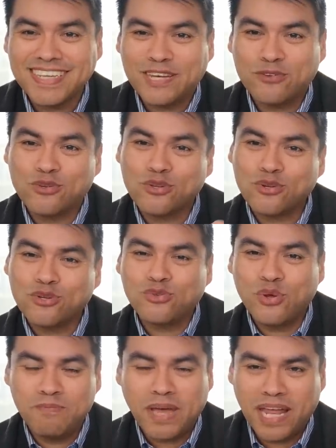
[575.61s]
y nosotros lo
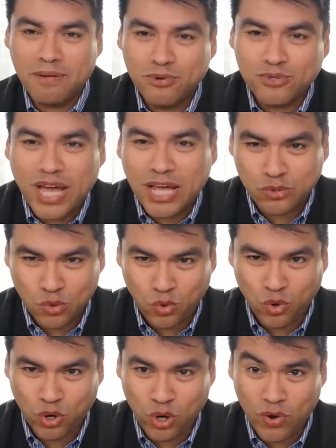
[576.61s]
enviaremos a tu
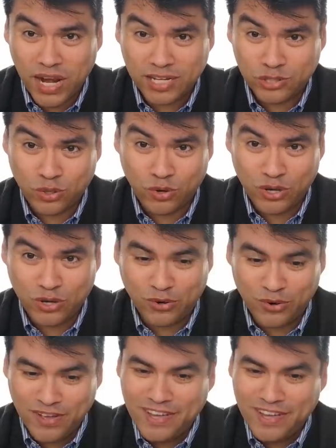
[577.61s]
correo electrónico.